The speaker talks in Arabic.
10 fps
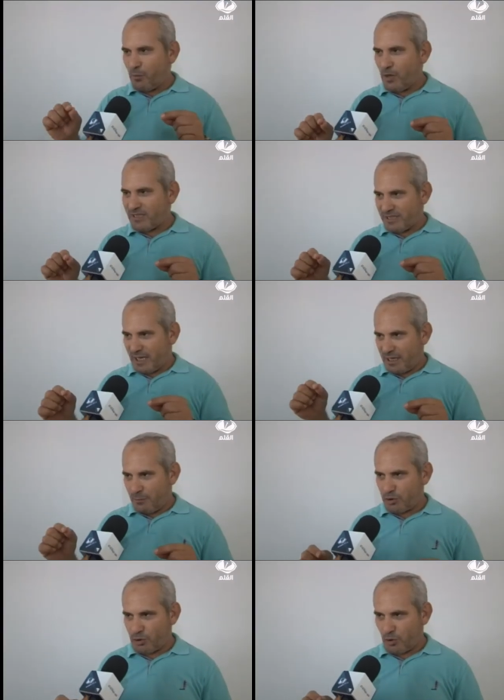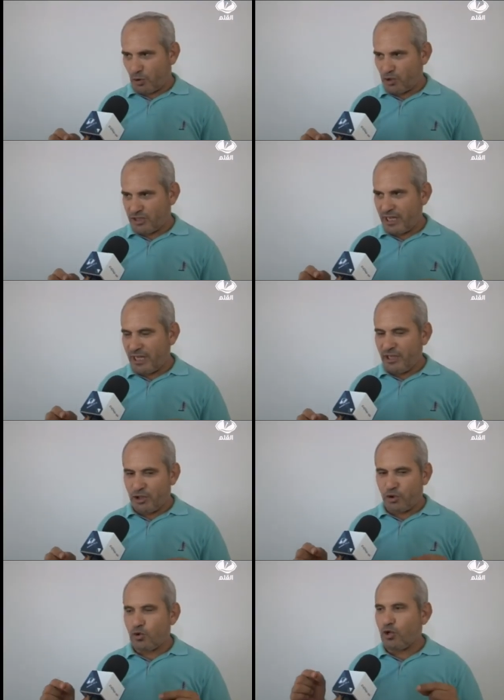الموزع على مستوى كل جهه
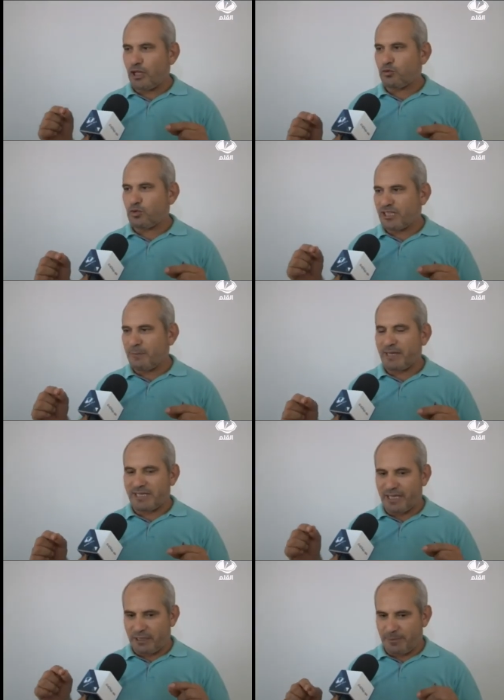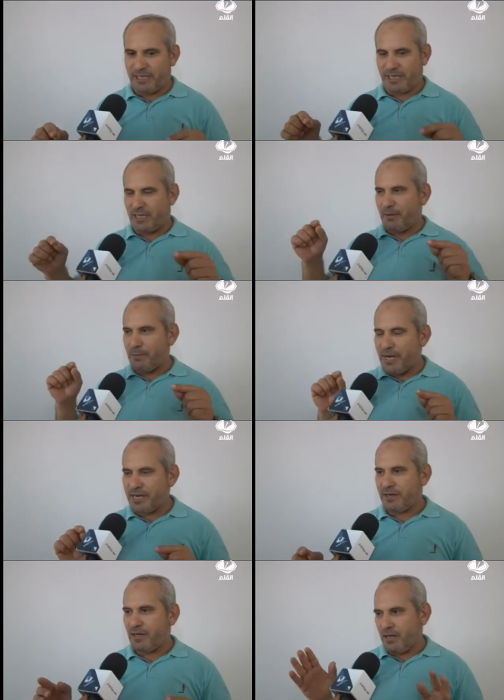يكون عنده شبكه كبيره
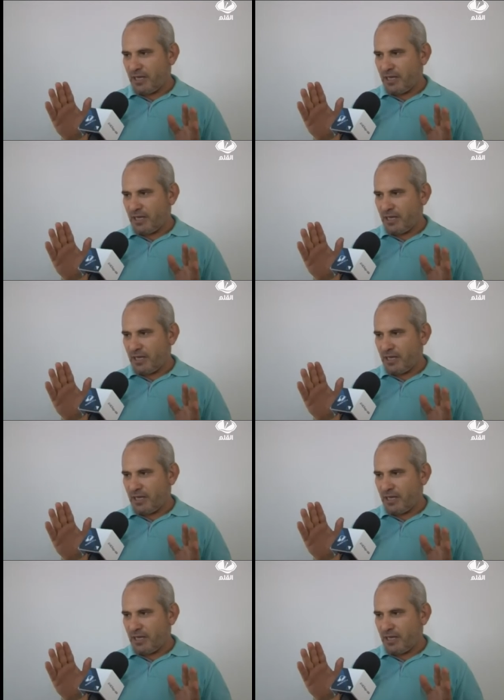من